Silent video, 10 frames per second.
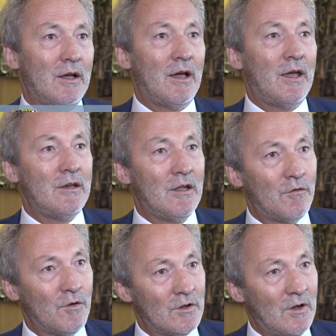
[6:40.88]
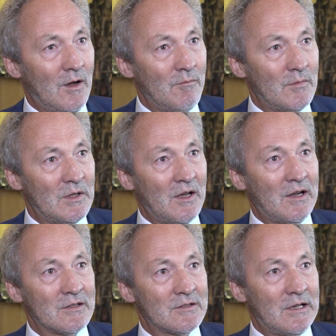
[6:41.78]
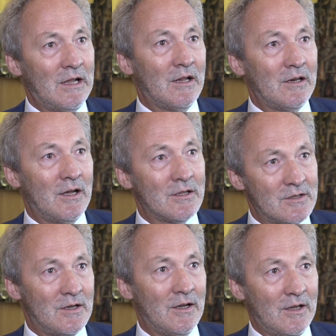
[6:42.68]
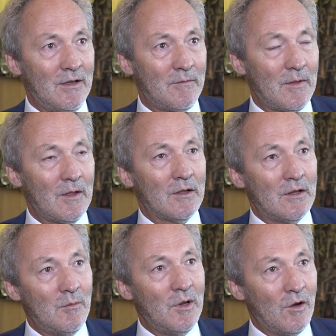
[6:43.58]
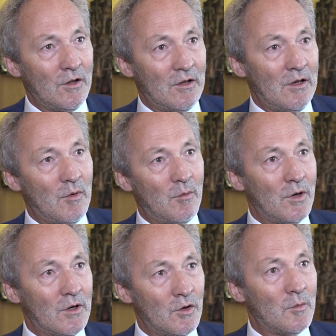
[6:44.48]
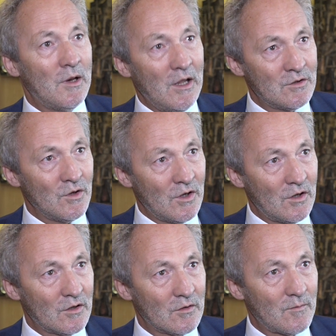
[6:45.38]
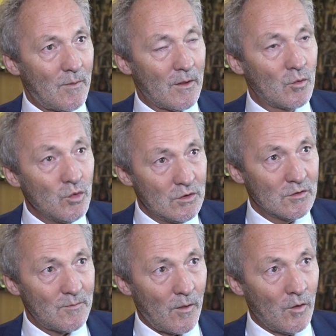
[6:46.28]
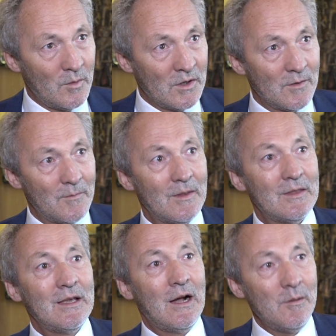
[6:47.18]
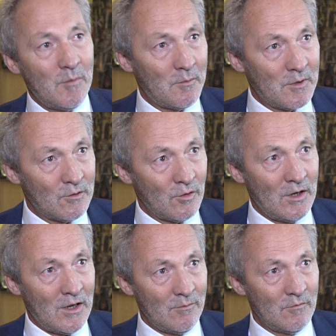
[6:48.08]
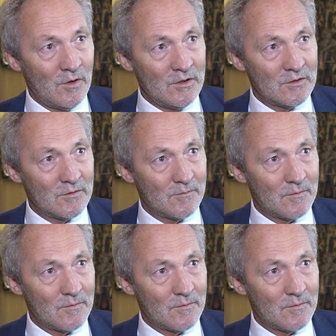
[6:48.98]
eingeführt haben mit der ganz klaren Ansage, liebe Leute, liebe Bürger, überlegt euch gut, ob ihr die Altpapiertonne haben wollt,